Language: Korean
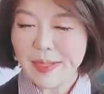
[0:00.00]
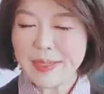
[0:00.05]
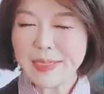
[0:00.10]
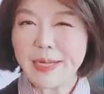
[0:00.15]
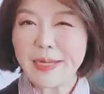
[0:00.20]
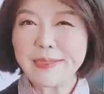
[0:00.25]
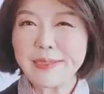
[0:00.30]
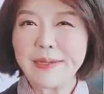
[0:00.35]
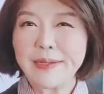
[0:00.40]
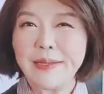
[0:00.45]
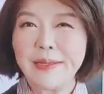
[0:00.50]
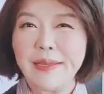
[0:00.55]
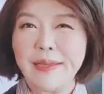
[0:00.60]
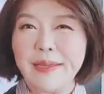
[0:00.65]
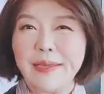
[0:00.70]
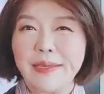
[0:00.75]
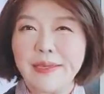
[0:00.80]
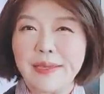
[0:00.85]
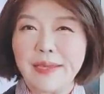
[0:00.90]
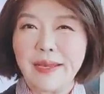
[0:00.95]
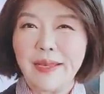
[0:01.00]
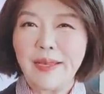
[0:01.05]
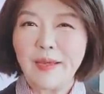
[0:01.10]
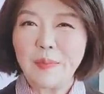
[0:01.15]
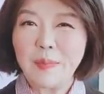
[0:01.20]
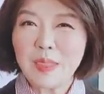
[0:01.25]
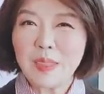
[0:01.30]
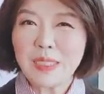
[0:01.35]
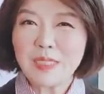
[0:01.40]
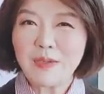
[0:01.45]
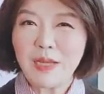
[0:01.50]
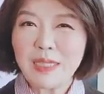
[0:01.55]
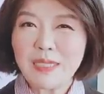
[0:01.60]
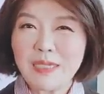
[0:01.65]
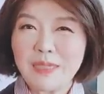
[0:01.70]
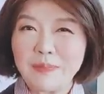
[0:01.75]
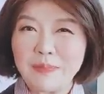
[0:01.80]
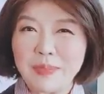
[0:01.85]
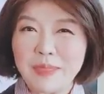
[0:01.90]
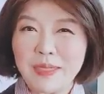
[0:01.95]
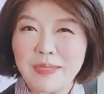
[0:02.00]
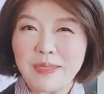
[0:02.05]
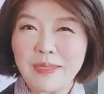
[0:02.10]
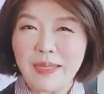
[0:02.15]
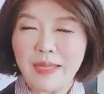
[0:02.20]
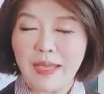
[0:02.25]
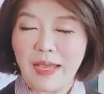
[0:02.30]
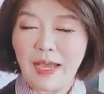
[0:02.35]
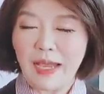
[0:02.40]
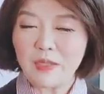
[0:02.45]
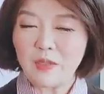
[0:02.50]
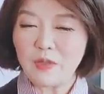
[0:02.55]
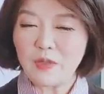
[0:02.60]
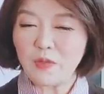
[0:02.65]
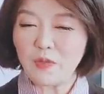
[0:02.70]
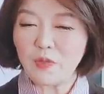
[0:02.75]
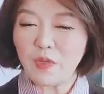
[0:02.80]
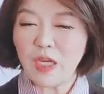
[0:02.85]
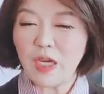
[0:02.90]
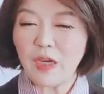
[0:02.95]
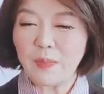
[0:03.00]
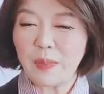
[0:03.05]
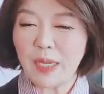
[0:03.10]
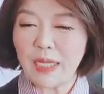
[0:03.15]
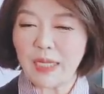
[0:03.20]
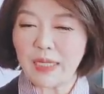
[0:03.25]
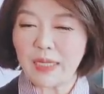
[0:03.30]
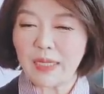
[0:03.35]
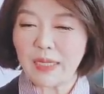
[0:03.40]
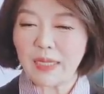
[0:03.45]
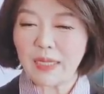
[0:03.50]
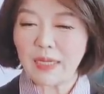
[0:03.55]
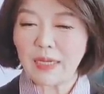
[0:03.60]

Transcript: 그래서 이 일론 머스크와 트럼프는 아주 위험한